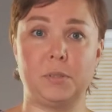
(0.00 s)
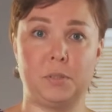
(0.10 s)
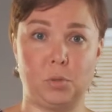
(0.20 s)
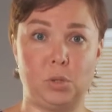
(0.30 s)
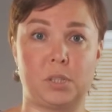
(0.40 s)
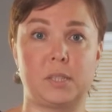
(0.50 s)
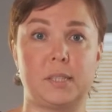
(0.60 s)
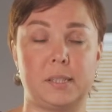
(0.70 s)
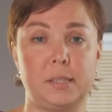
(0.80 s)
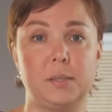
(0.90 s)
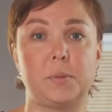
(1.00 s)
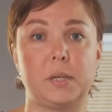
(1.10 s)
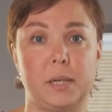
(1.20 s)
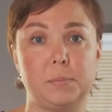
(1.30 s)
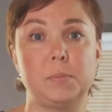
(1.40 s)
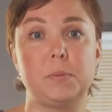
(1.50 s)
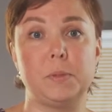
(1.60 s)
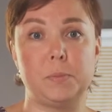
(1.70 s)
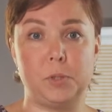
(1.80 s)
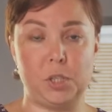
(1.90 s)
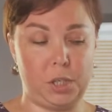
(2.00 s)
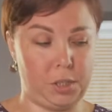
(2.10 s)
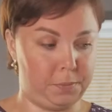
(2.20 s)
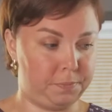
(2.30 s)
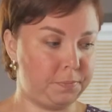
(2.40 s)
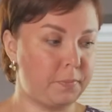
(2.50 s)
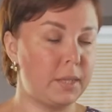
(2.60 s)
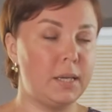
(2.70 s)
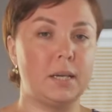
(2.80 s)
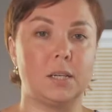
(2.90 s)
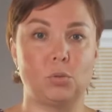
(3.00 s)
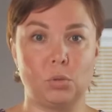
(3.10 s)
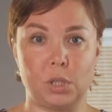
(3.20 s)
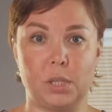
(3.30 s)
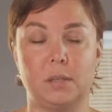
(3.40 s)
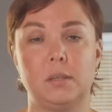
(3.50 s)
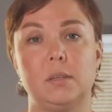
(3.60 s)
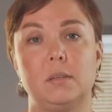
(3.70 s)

сегодня рассказать о программном обеспечении, которое